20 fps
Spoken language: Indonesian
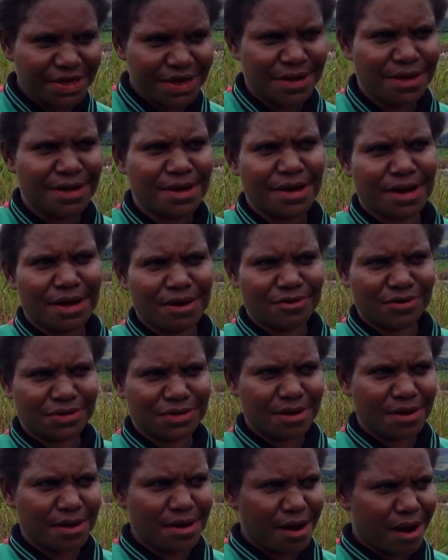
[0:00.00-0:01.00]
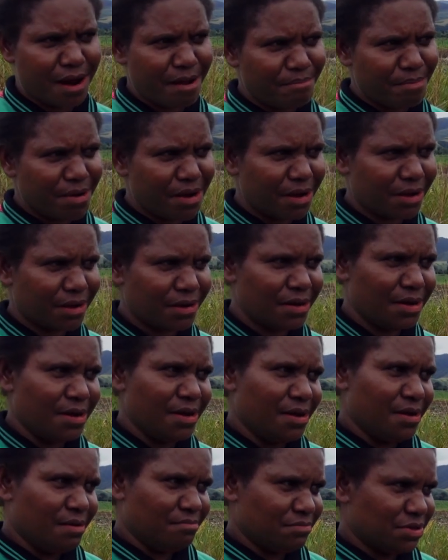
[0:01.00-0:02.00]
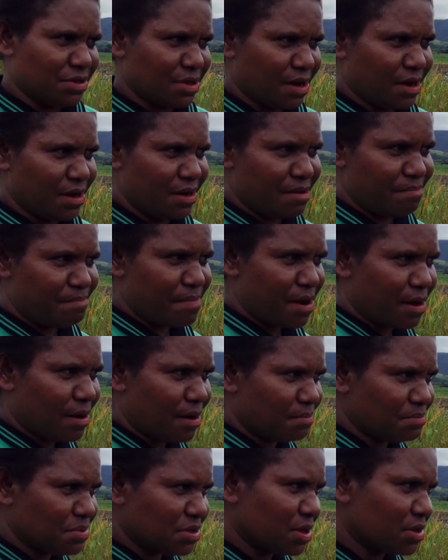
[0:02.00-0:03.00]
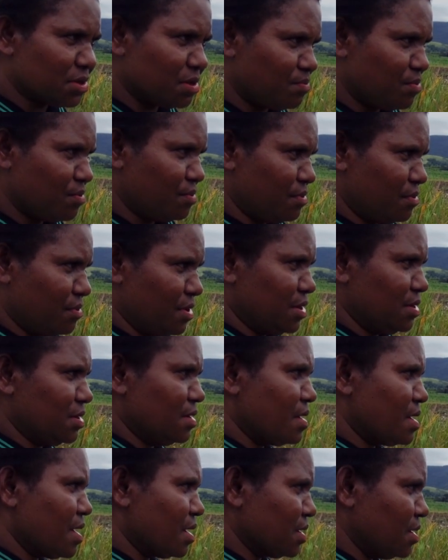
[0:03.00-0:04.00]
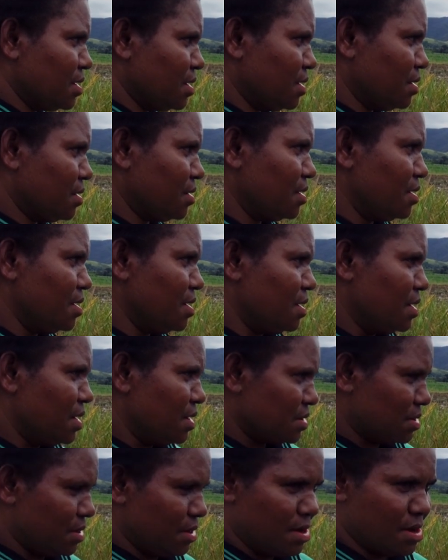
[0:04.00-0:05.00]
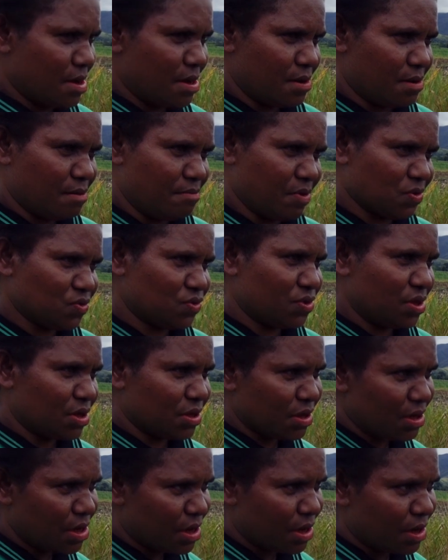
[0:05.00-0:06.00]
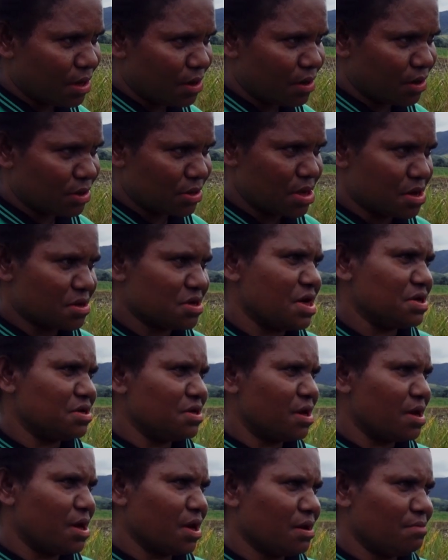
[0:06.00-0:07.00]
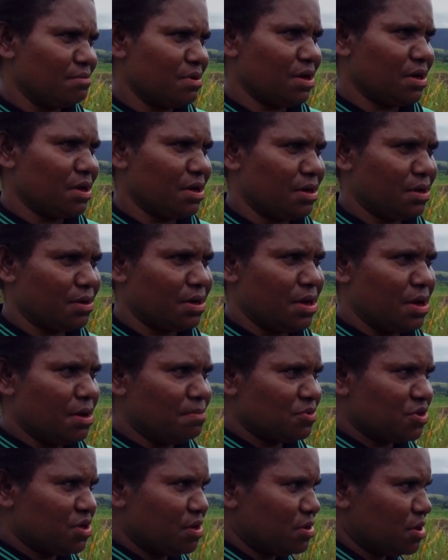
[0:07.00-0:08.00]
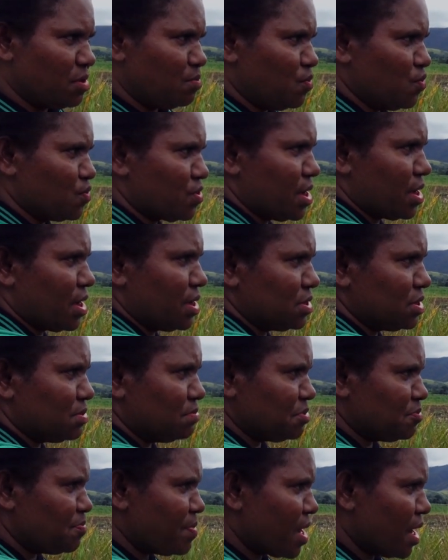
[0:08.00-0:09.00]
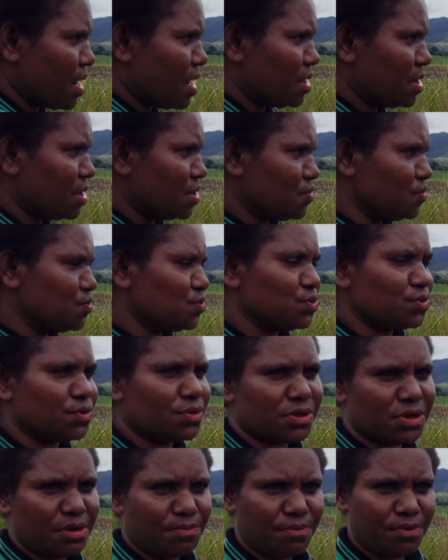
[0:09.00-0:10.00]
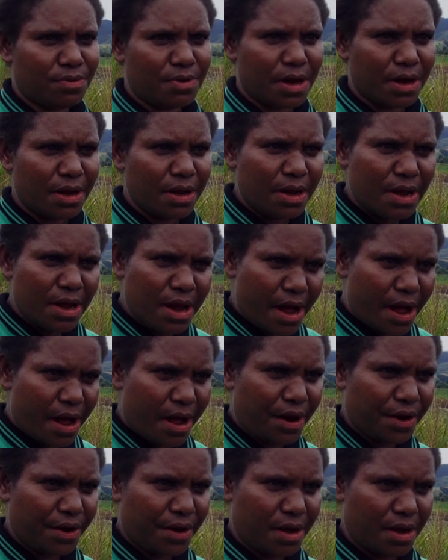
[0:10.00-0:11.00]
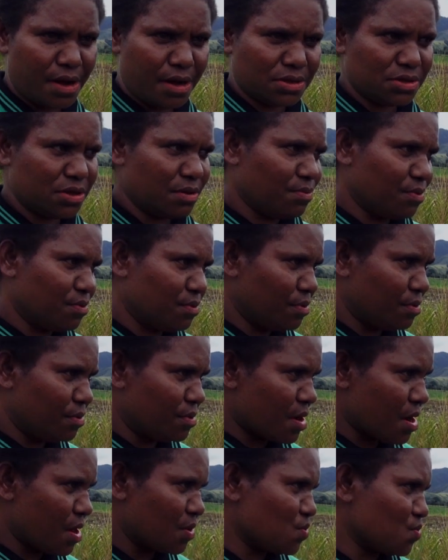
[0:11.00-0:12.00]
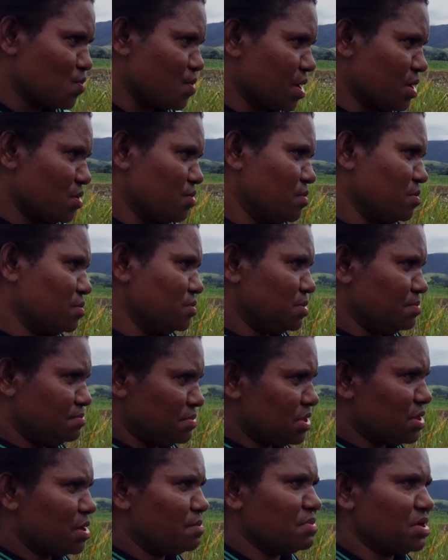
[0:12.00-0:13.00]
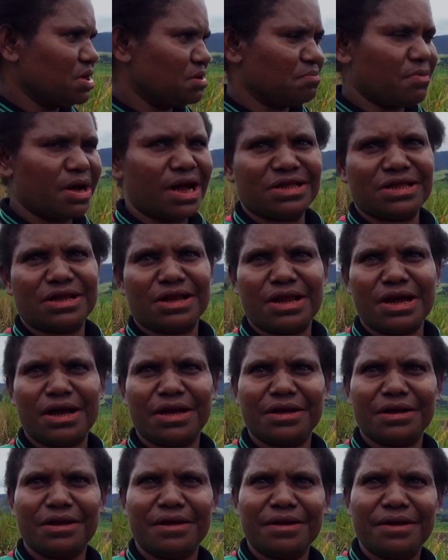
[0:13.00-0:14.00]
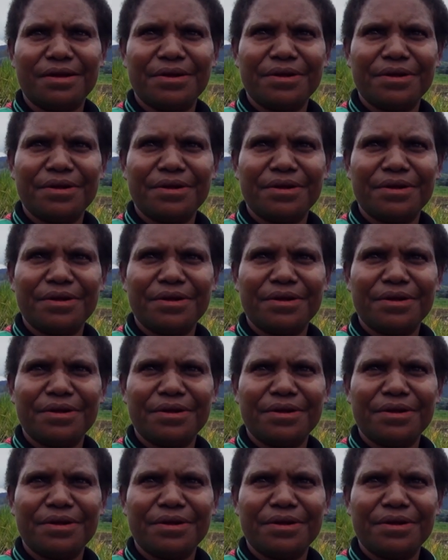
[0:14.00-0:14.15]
akhirnya kalau harapan bisa ke depan bisa sapu ini lagi tidak maksudnya tidak terjadi lagi begini bisa sapu dengan panggal itu untuk sapu anak sapu orang tua itu bisa menikmati lagi